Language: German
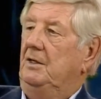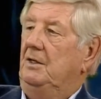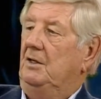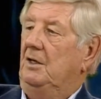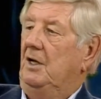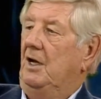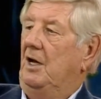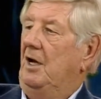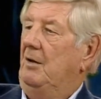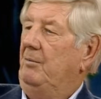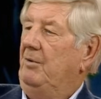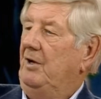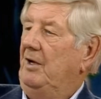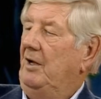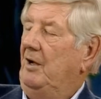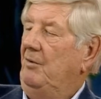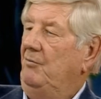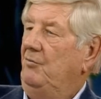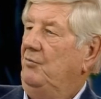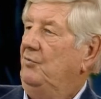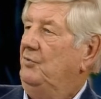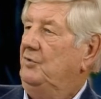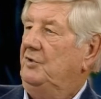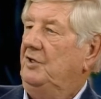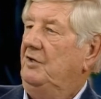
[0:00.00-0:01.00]
aber
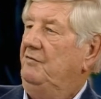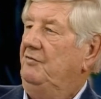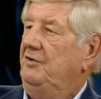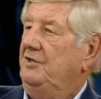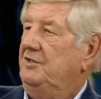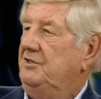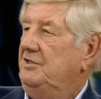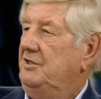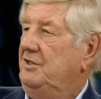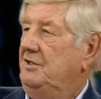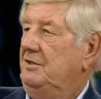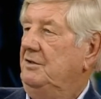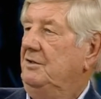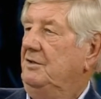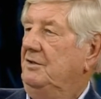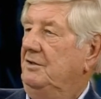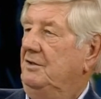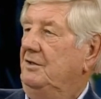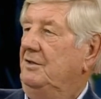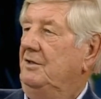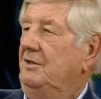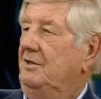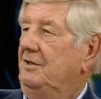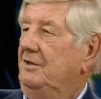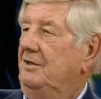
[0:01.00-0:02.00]
haben Defizite
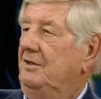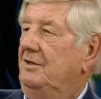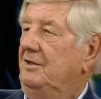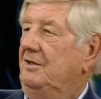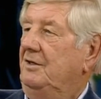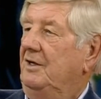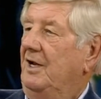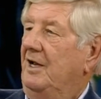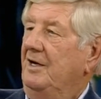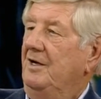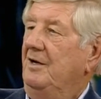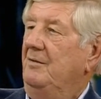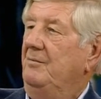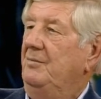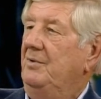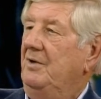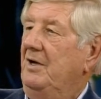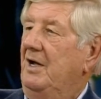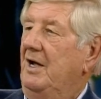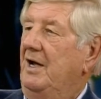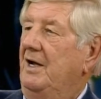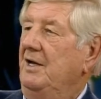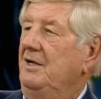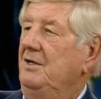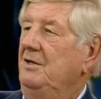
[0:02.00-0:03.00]
äh, in den anderen
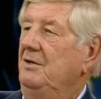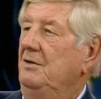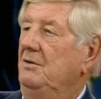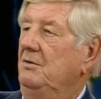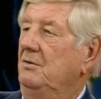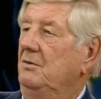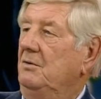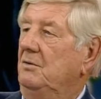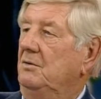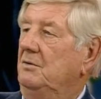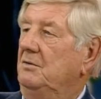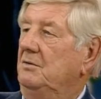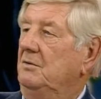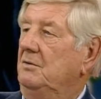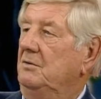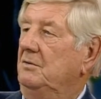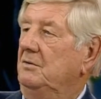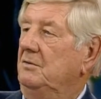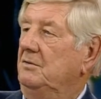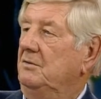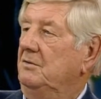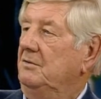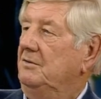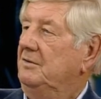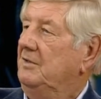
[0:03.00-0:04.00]
Bereichen und,
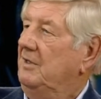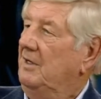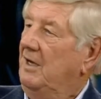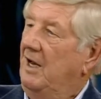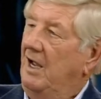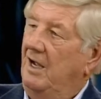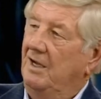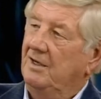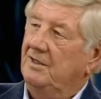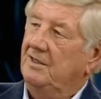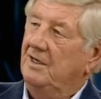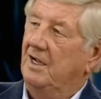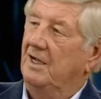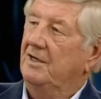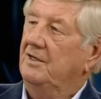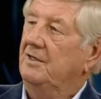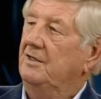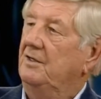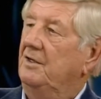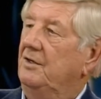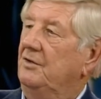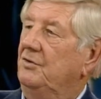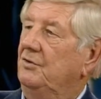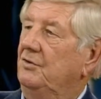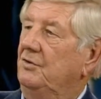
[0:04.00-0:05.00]
und, und dann lachen die
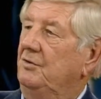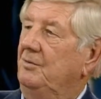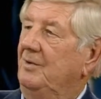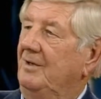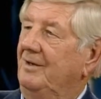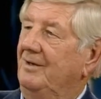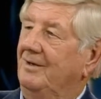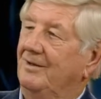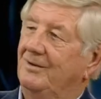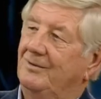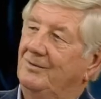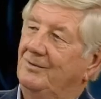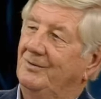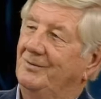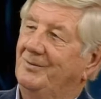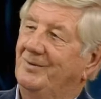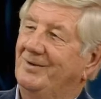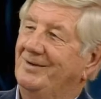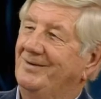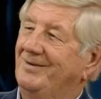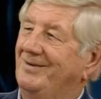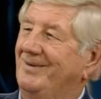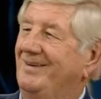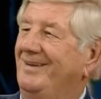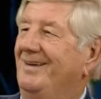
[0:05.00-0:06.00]
anderen darüber und sagen, guck mal,
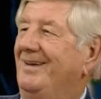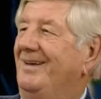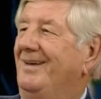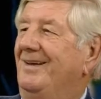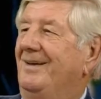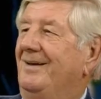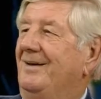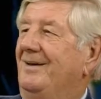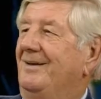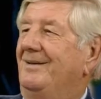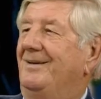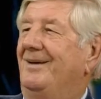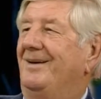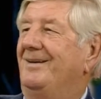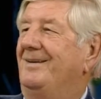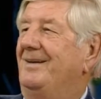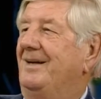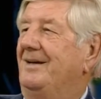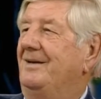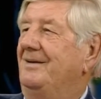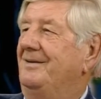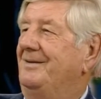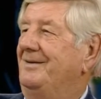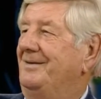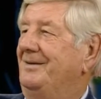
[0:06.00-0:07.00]
das, der,
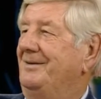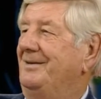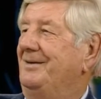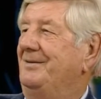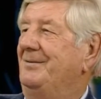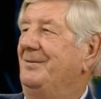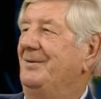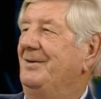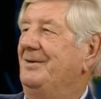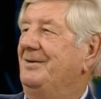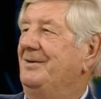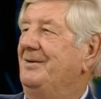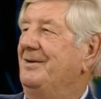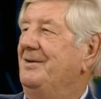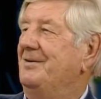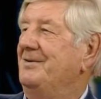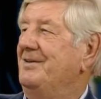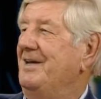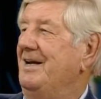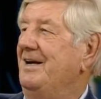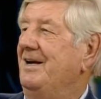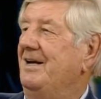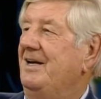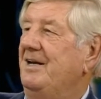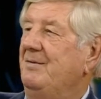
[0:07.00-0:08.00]
der, der,
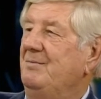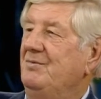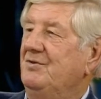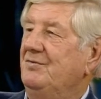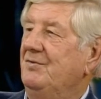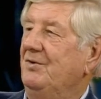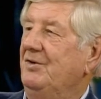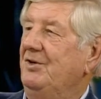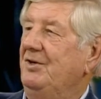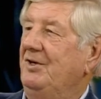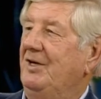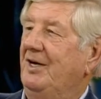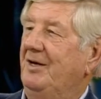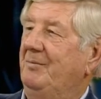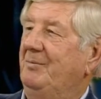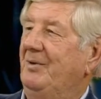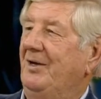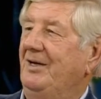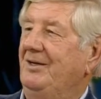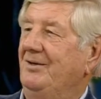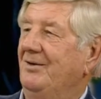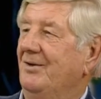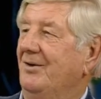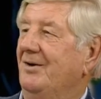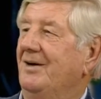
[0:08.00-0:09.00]
seine Liebenswürdigkeit
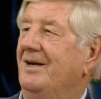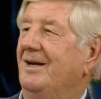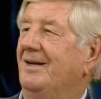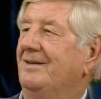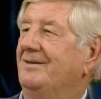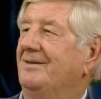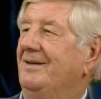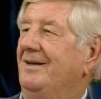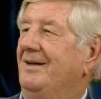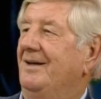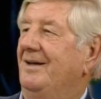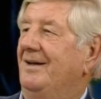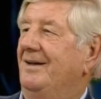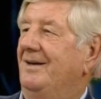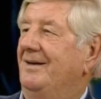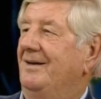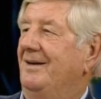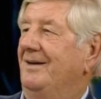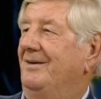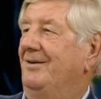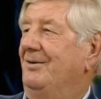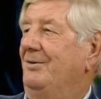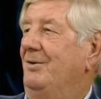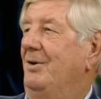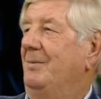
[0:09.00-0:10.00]
bringt doch nichts. Der
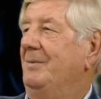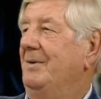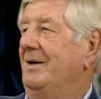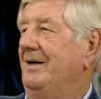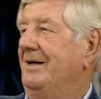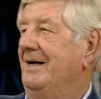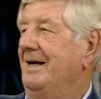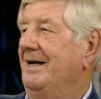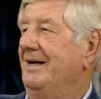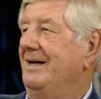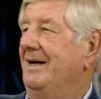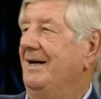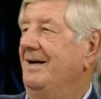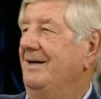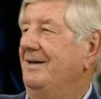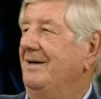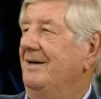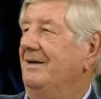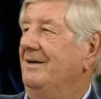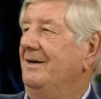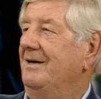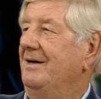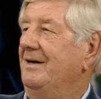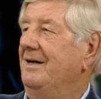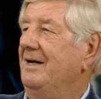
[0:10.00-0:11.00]
mhm. hat überhaupt gar kein Geld, der hat
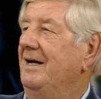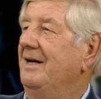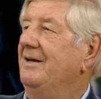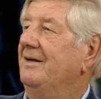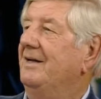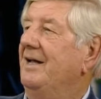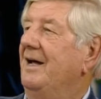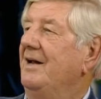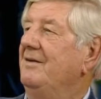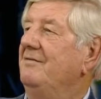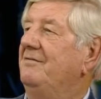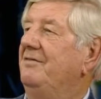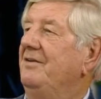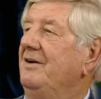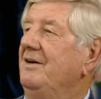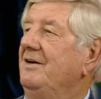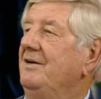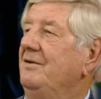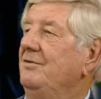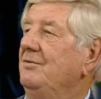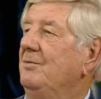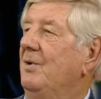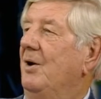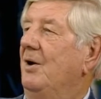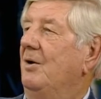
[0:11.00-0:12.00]
gar keinen, keinen Willen,
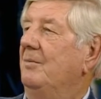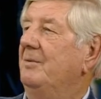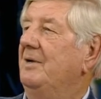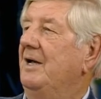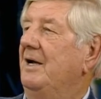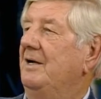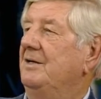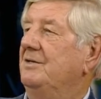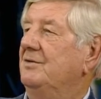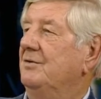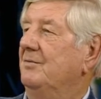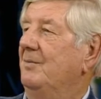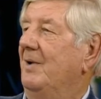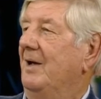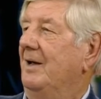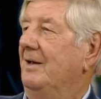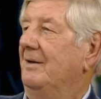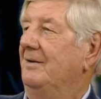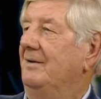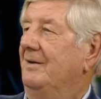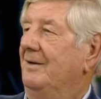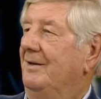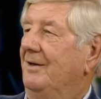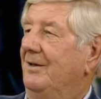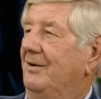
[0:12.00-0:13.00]
überhaupt Geld zu machen
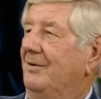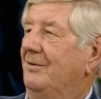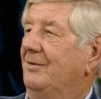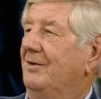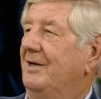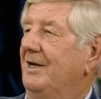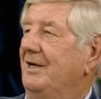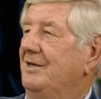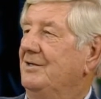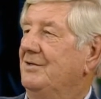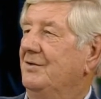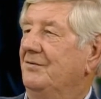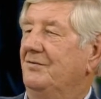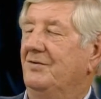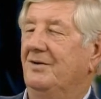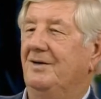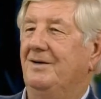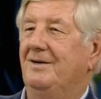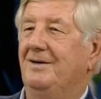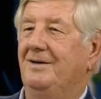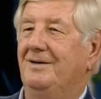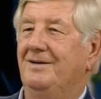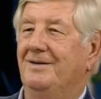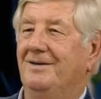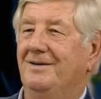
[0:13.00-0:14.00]
und Geld zu
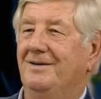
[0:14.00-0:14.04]
verdienen.